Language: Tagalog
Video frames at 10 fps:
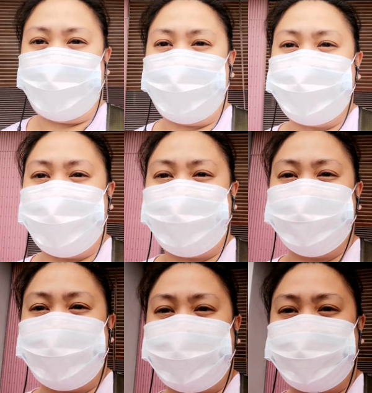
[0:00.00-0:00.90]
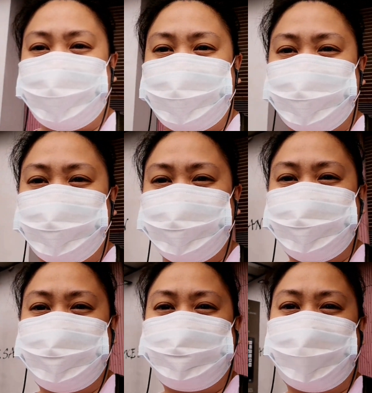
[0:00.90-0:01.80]
Kala ko
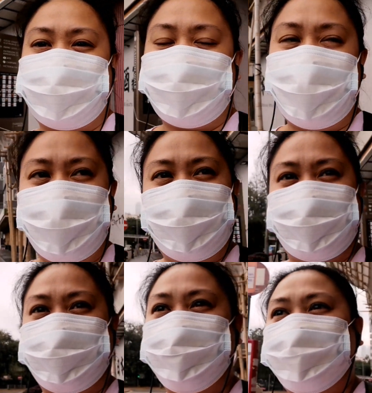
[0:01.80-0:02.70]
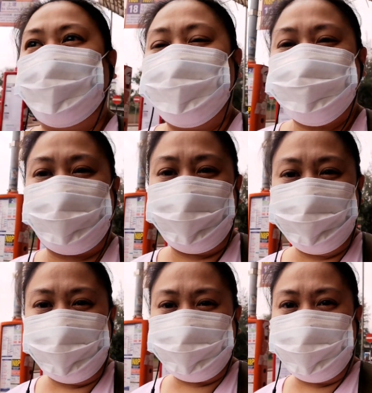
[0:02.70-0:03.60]
naka-record, hindi pala So
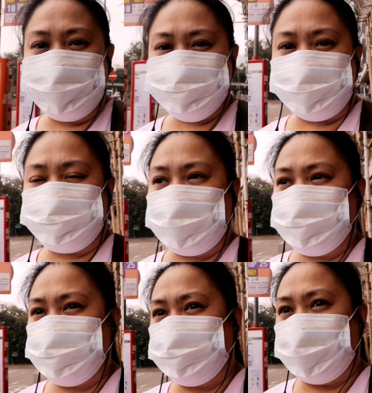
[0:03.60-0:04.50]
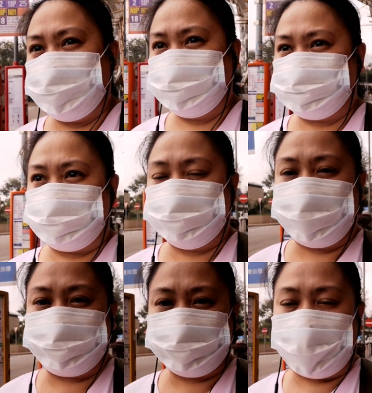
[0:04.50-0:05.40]
ayun nga guys, ako po ay bumaba.
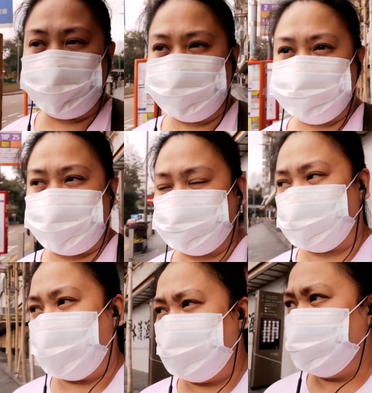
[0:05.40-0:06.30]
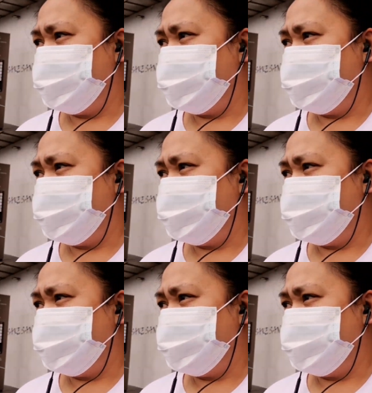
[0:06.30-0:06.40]
Pupunta po tayo ng Central.